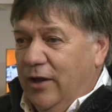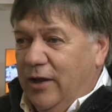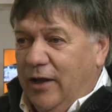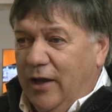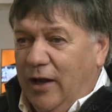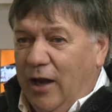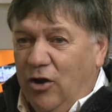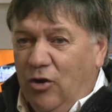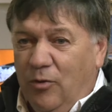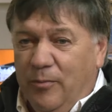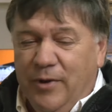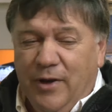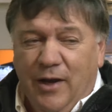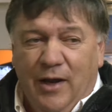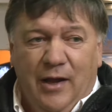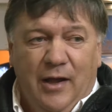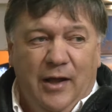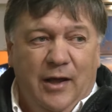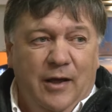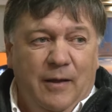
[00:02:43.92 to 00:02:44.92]
que la
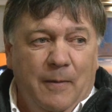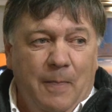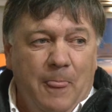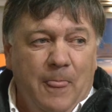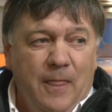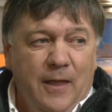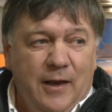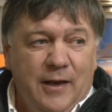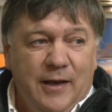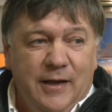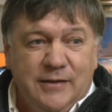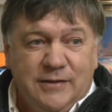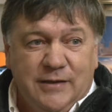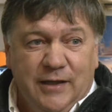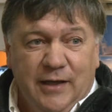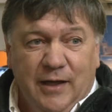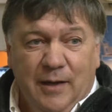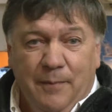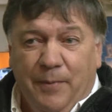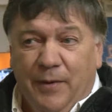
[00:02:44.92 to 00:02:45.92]
nómina les
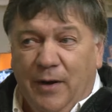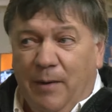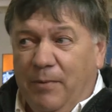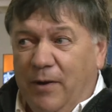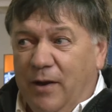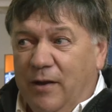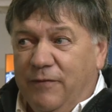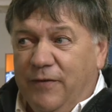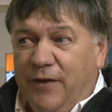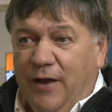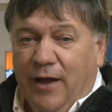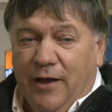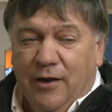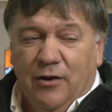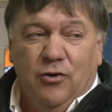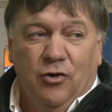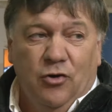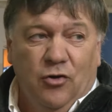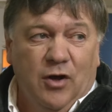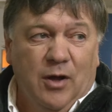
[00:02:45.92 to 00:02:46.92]
llegue para planificar
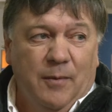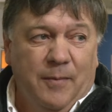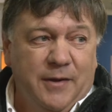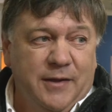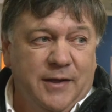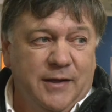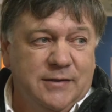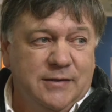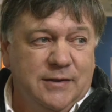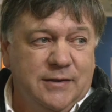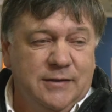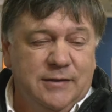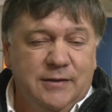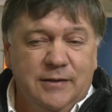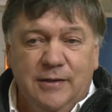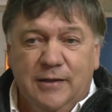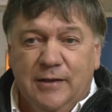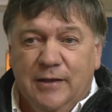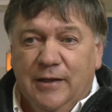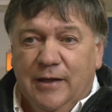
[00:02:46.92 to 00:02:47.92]
con los capataces
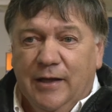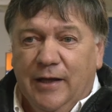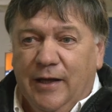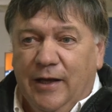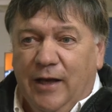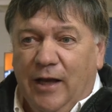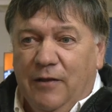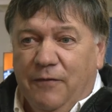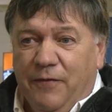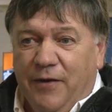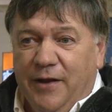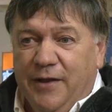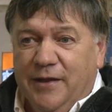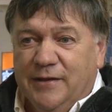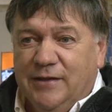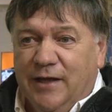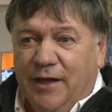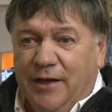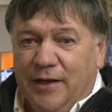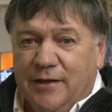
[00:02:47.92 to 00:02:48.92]
en las
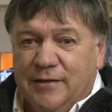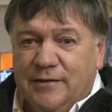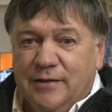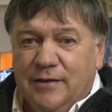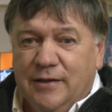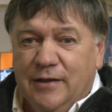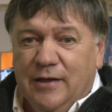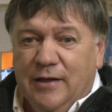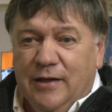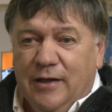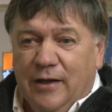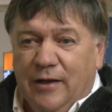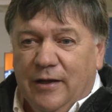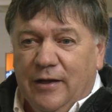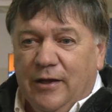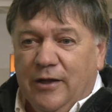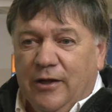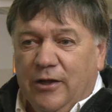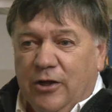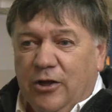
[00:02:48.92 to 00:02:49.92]
diferentes áreas.
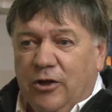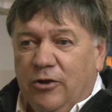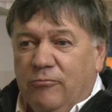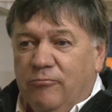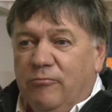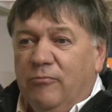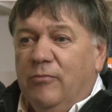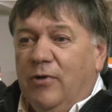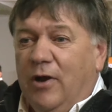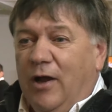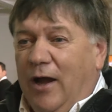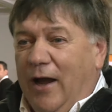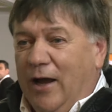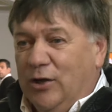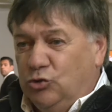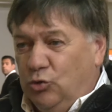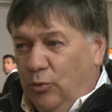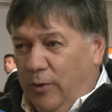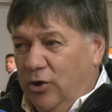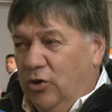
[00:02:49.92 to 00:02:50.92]
Eh, a
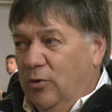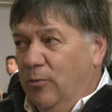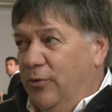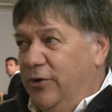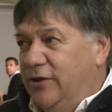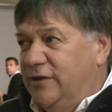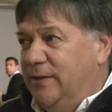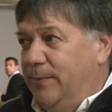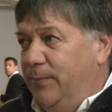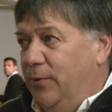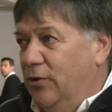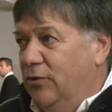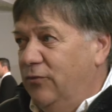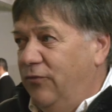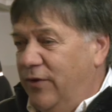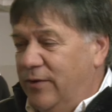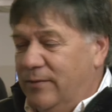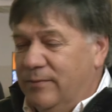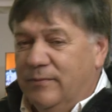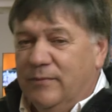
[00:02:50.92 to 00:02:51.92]
su vez los municipios
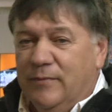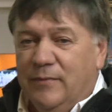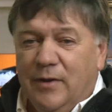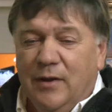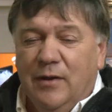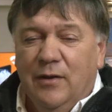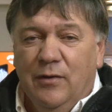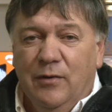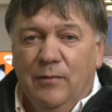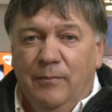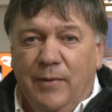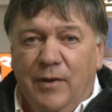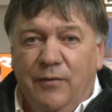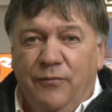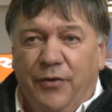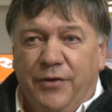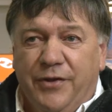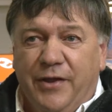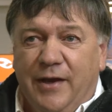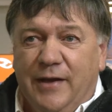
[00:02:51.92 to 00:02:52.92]
ven,
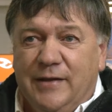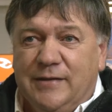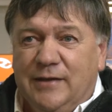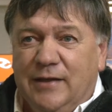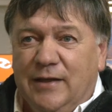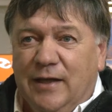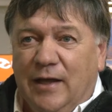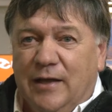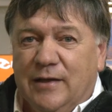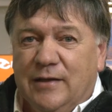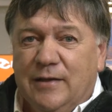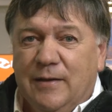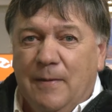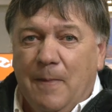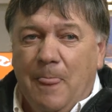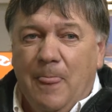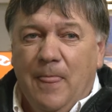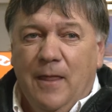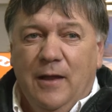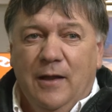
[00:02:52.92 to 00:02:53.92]
fortalecida
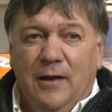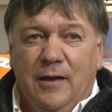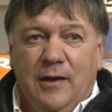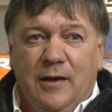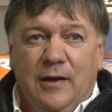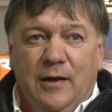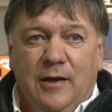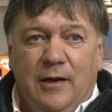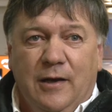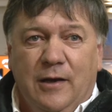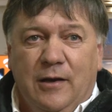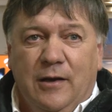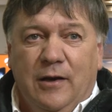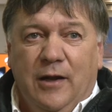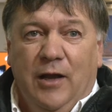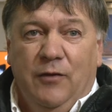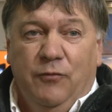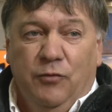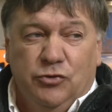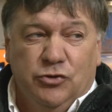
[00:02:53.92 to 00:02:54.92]
el,
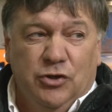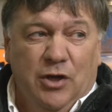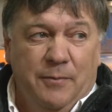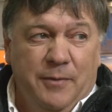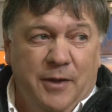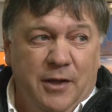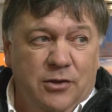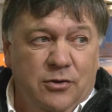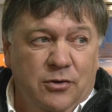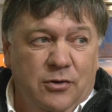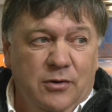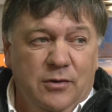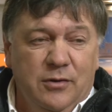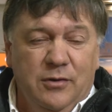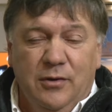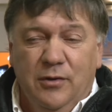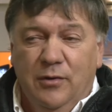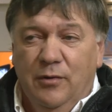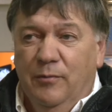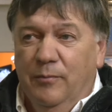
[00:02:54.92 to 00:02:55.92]
funcionamiento
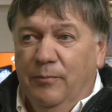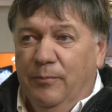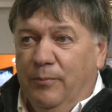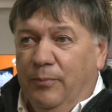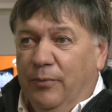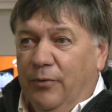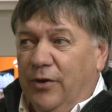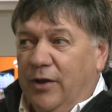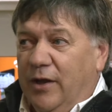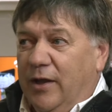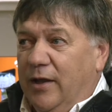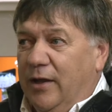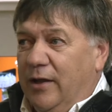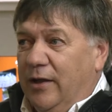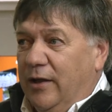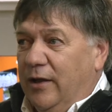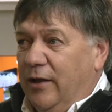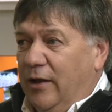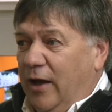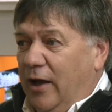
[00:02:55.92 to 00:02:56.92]

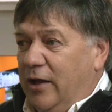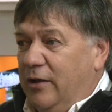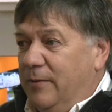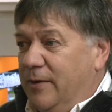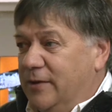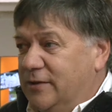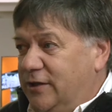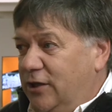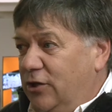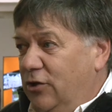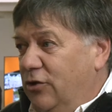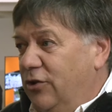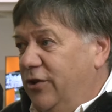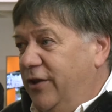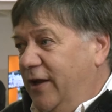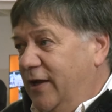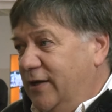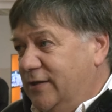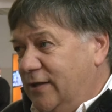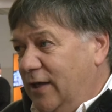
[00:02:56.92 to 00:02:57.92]
porque hay vecinos
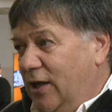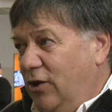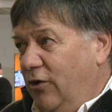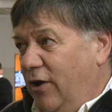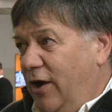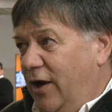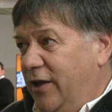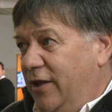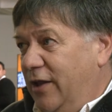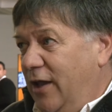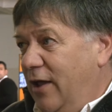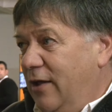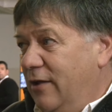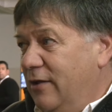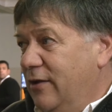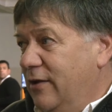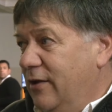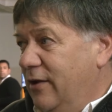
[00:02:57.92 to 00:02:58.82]
de esa localidad